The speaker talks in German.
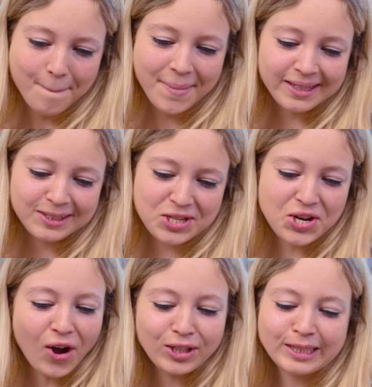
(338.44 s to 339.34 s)
Milk
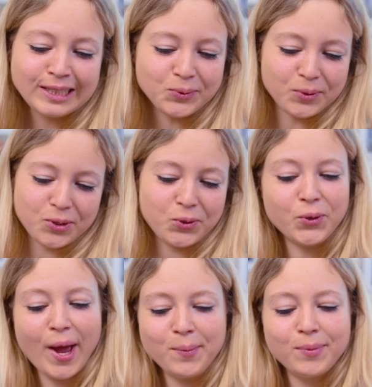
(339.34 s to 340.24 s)
Chocolate with
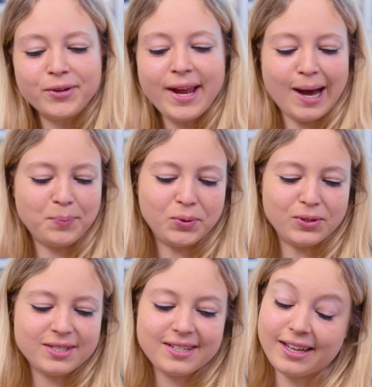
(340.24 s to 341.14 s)
Cranberry
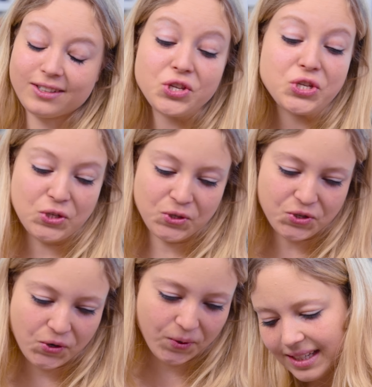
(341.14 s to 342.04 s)
Apples and
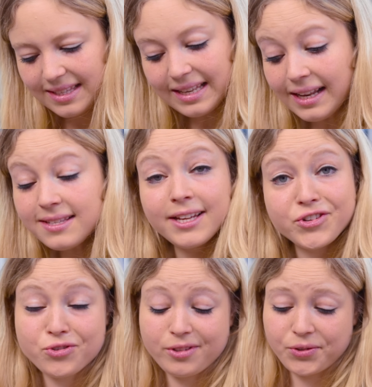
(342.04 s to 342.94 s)
Ginger. Das sind alles
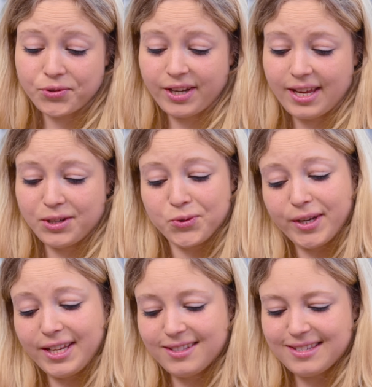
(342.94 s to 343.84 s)
Natural
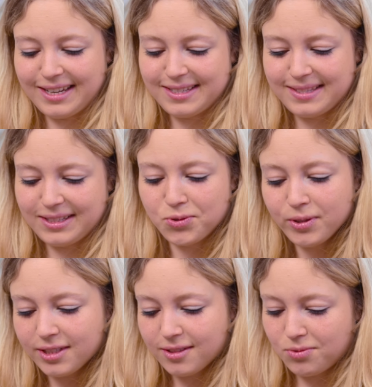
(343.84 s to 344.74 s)
Ingredients, alles
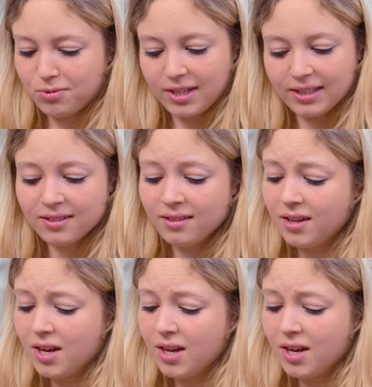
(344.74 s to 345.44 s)
natürliche Zutaten.